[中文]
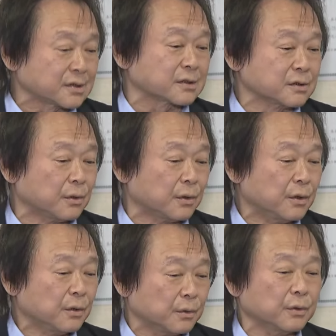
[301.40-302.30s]
司哦。
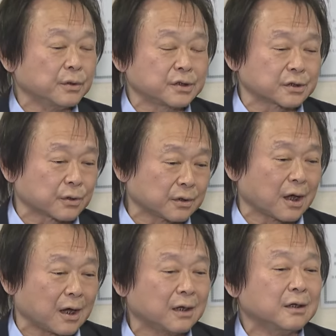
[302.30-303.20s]
我一直对
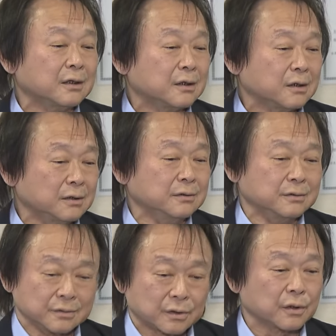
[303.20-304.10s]
他
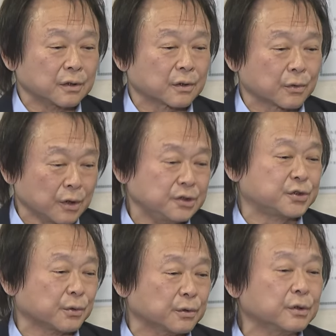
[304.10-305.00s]
很愧
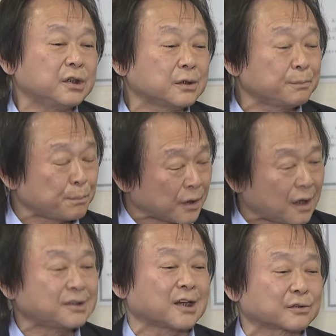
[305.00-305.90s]
疚，我一直本
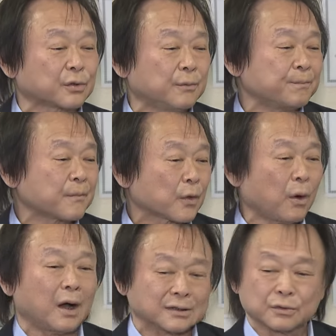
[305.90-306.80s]
来想说，
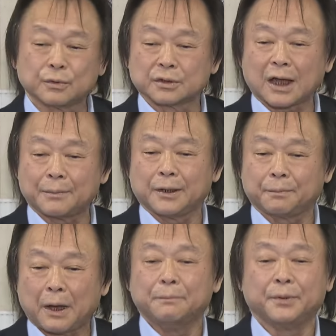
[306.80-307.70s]
哇，如果他被
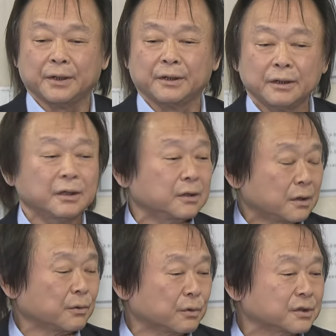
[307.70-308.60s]
判赔，
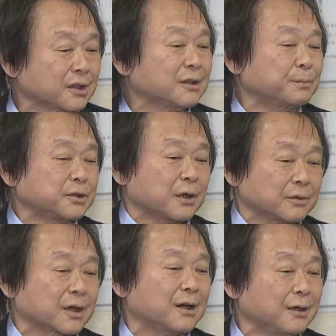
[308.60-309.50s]
那我真的不晓
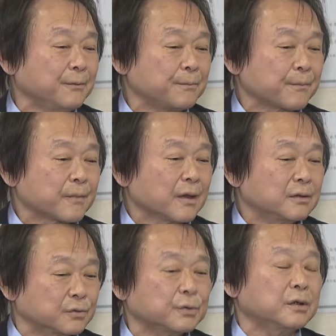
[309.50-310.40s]
得该
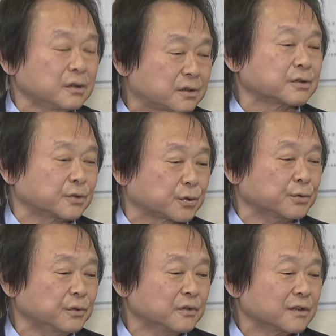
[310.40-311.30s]
如何自
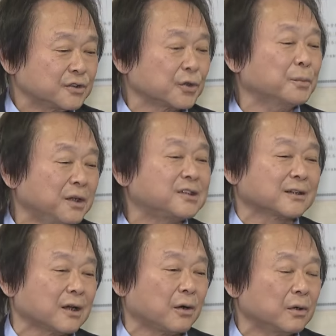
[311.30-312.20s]
处。就没
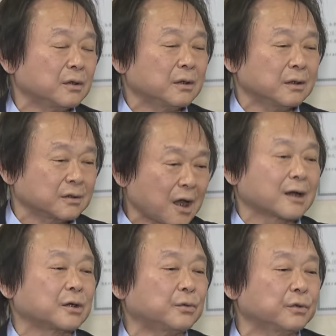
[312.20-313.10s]
想到，呃，他
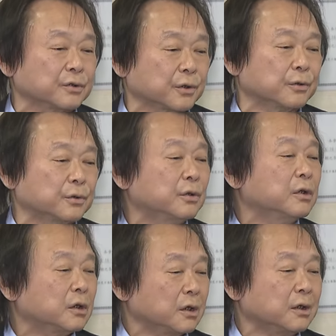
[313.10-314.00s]
跟我都
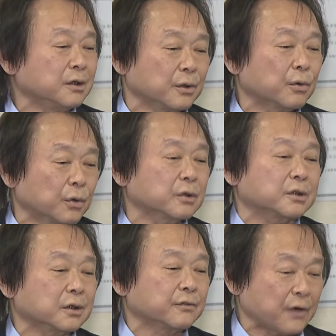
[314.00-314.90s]
哎获
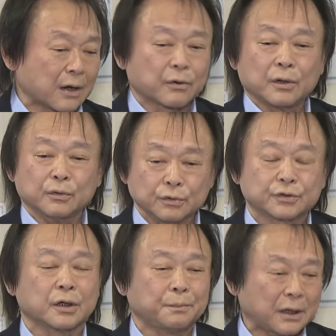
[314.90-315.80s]
得法官无
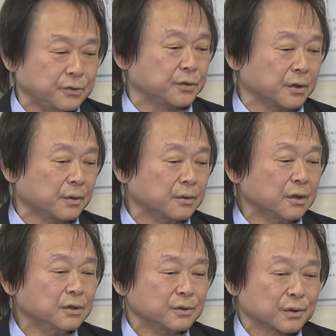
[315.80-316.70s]
罪判决哦。
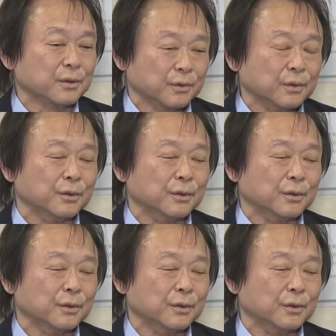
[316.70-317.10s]
所以，我